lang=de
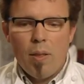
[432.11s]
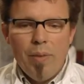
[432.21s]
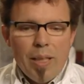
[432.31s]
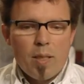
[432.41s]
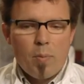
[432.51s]

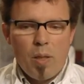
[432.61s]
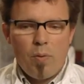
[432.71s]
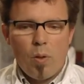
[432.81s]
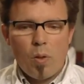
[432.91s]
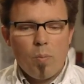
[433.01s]
wenn das mal
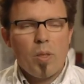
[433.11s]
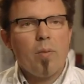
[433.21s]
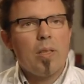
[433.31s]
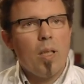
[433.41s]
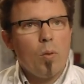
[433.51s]
vorkommt, einen
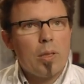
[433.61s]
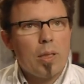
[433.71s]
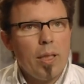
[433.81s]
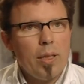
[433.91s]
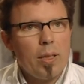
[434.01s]
gewissen
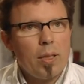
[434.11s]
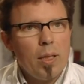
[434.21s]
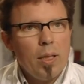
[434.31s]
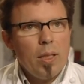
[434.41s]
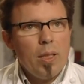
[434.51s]
Ausgleich,
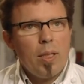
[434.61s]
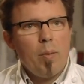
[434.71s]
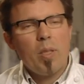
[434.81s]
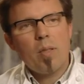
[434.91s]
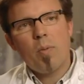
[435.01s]

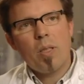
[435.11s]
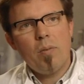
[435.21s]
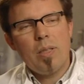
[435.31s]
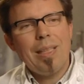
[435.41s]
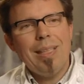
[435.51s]
indem dass man
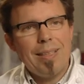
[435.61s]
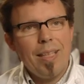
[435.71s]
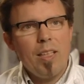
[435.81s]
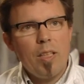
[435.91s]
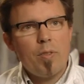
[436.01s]
gewisse
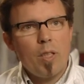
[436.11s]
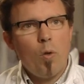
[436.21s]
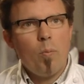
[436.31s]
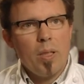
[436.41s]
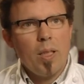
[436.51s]
Incentives
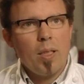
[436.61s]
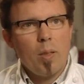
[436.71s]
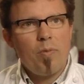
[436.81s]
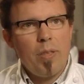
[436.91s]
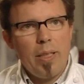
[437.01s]
auch
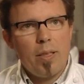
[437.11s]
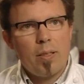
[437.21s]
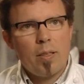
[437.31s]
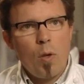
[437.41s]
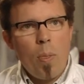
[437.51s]
miteinander
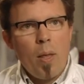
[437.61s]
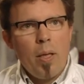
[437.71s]
pflegt